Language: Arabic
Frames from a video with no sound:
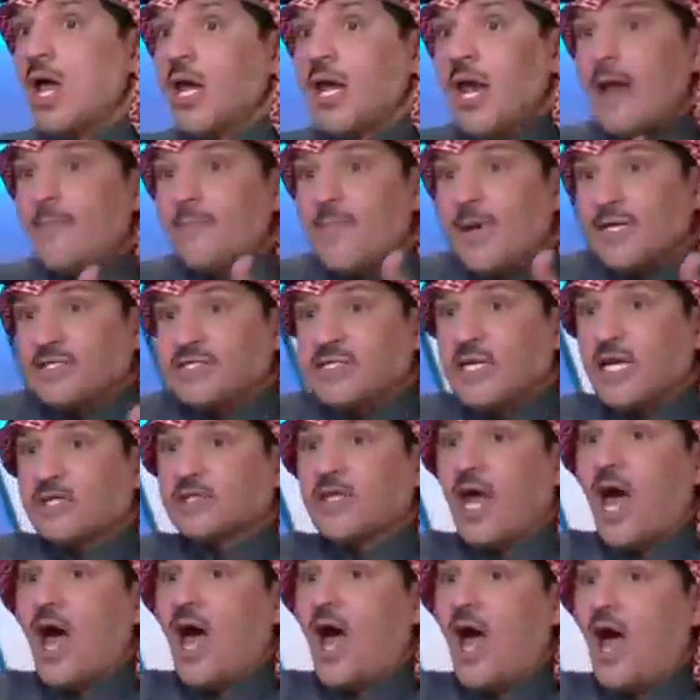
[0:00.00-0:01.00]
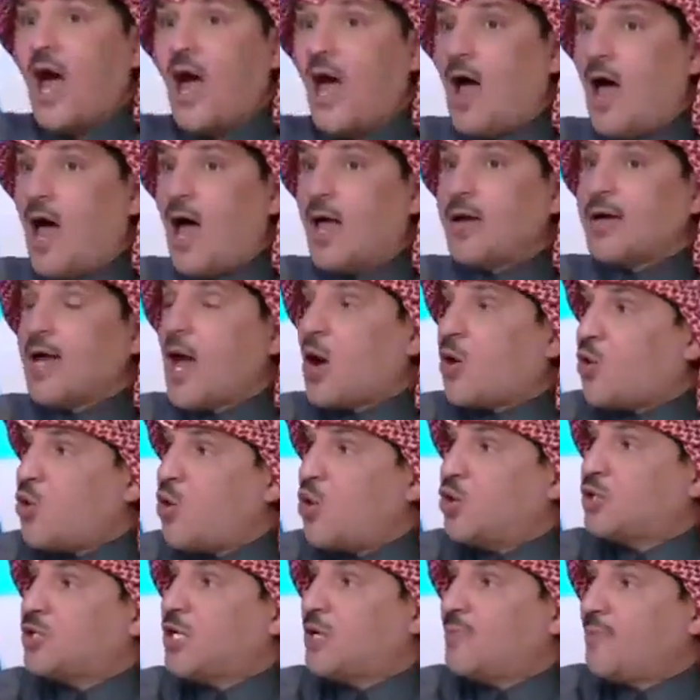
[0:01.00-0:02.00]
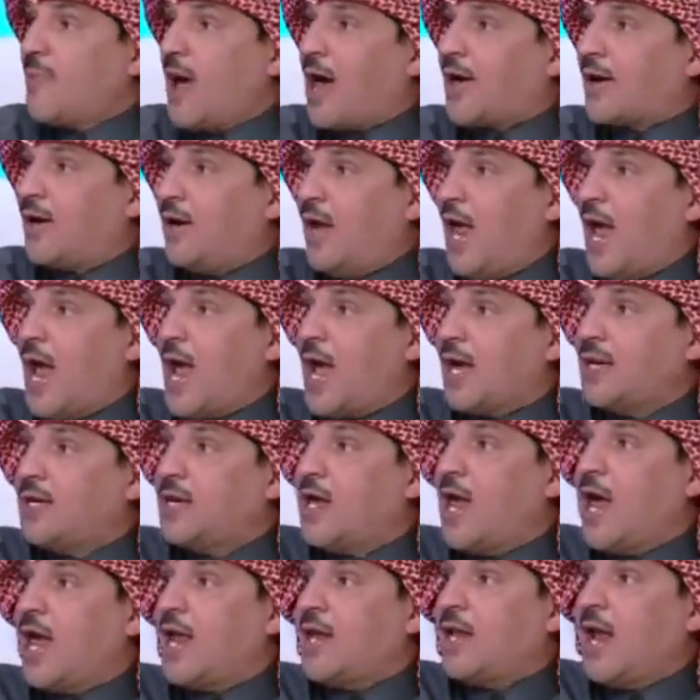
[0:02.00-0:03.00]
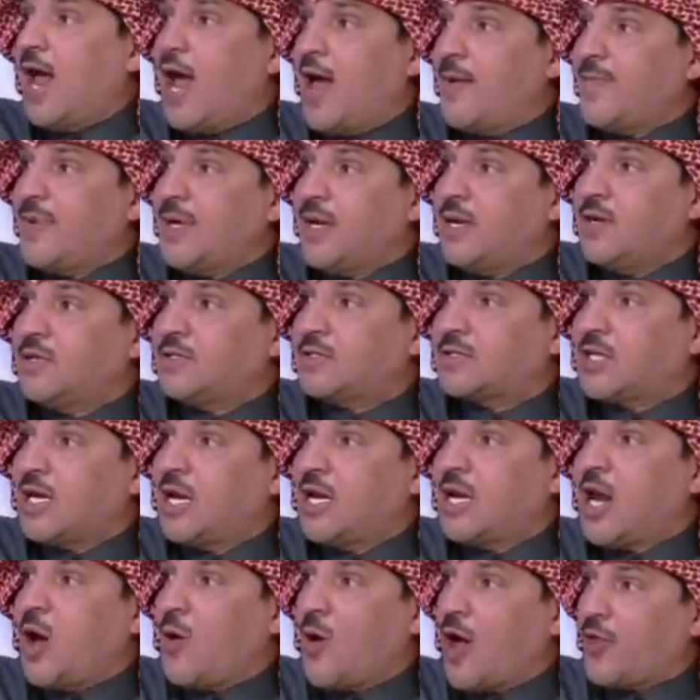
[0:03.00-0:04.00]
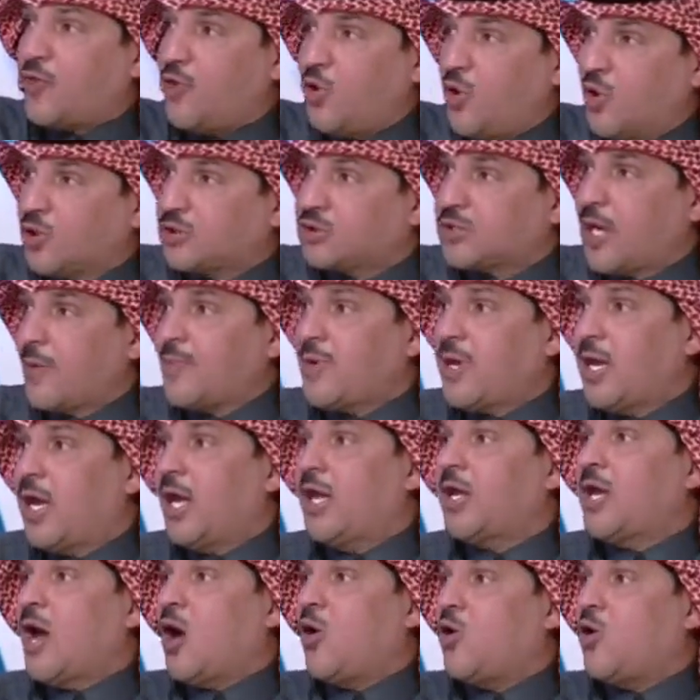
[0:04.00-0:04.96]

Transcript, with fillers: لما استطاع أن يقود انمار الحايلي العميد إلى وضعه الطبيعي